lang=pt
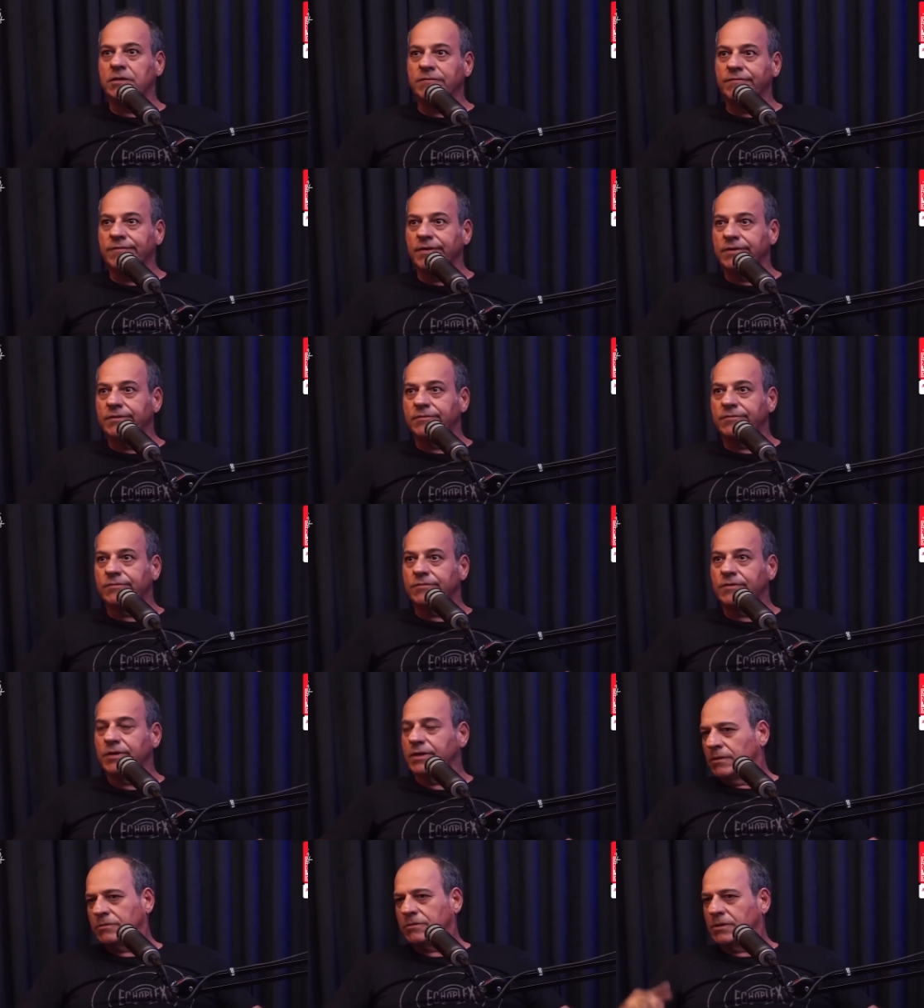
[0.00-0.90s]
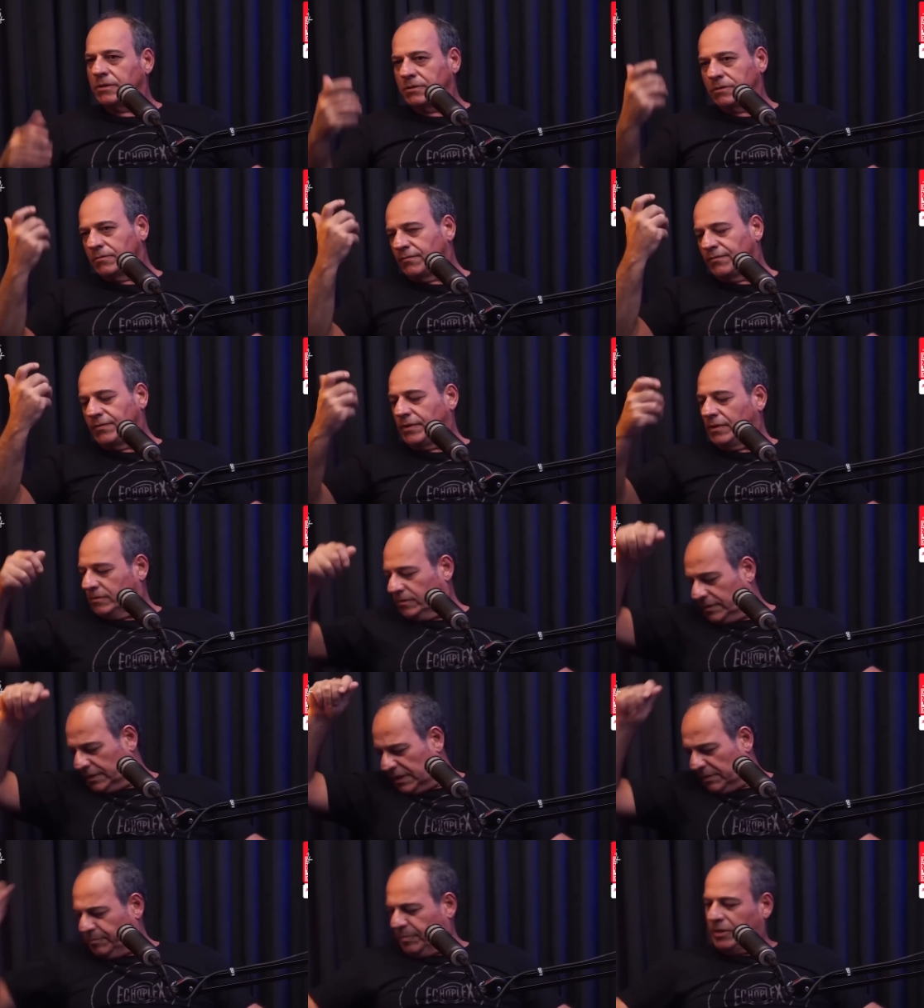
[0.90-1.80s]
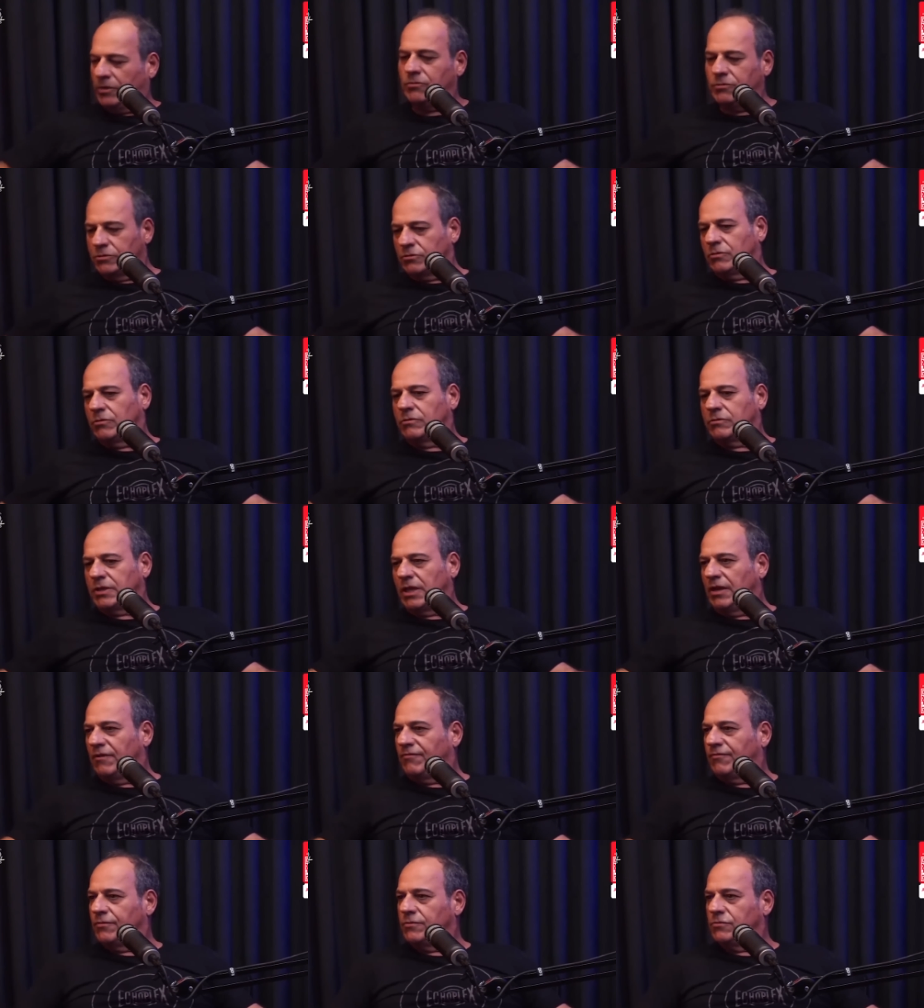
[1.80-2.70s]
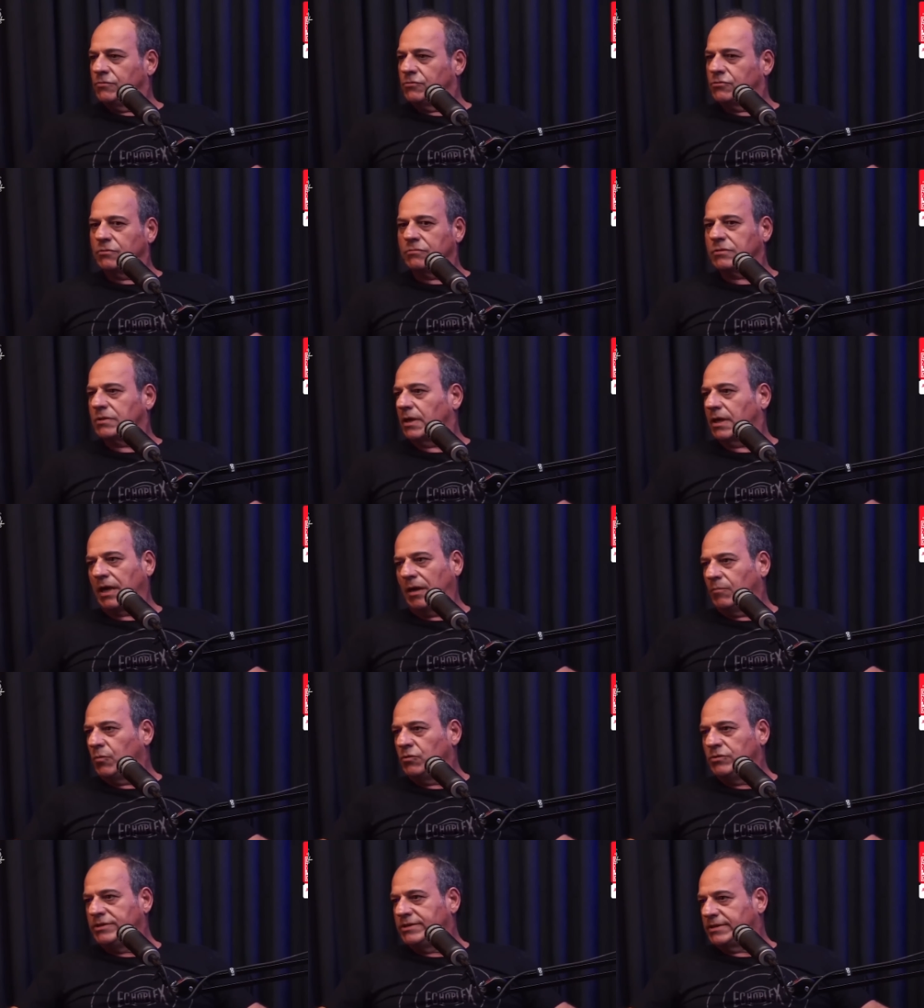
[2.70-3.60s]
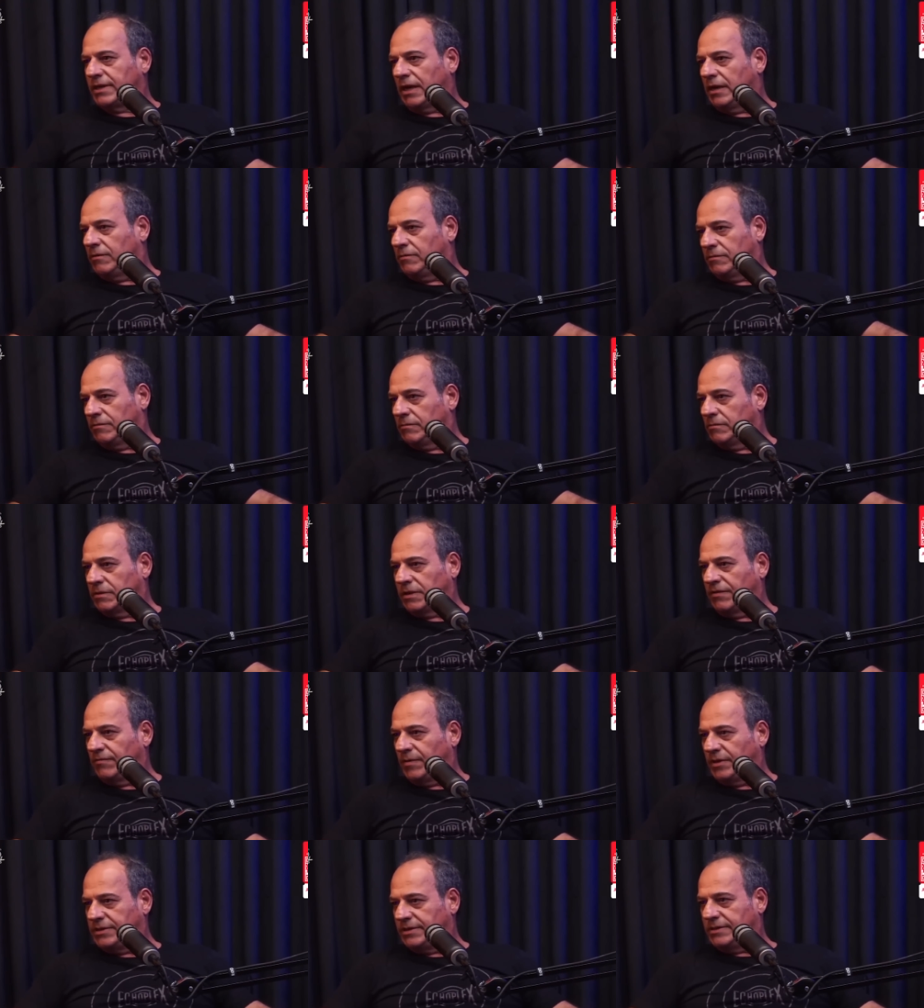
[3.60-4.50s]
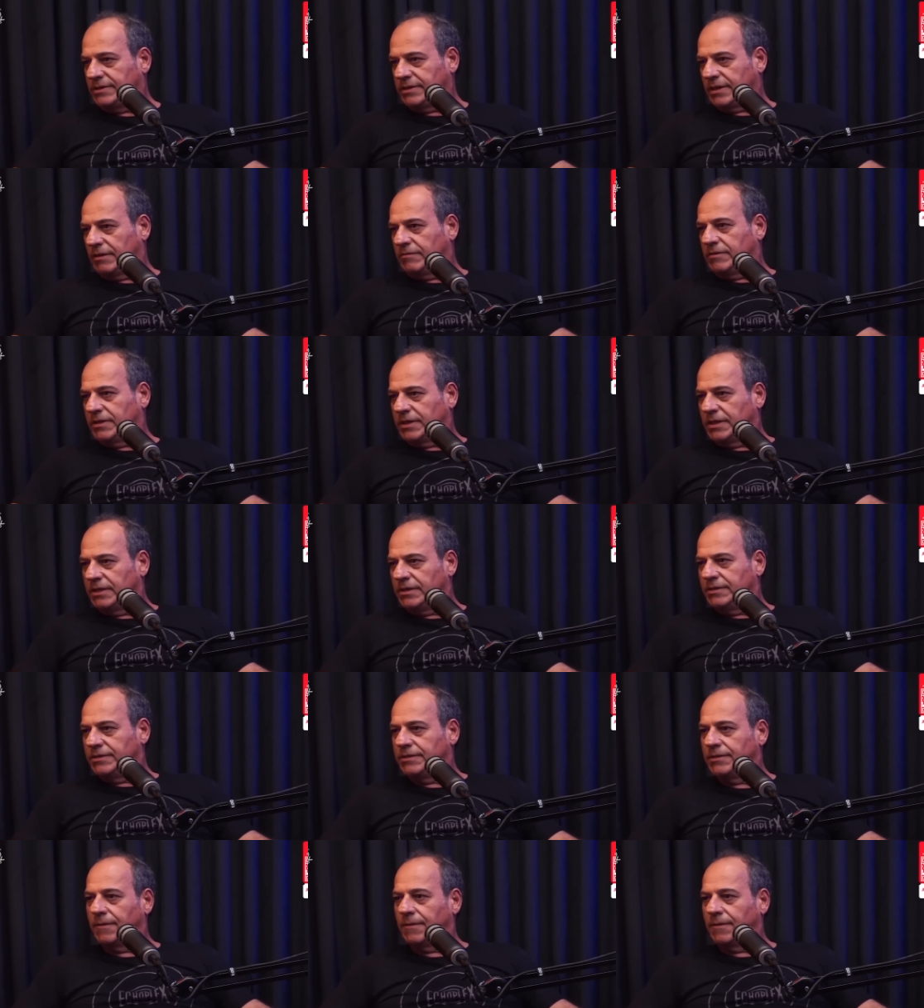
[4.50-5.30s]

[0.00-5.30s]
vendo tudo aquilo. No final do dia, ele pegou, jogou o telefone no chão, acabou o ensaio. Não teve mais ensaio naquele dia.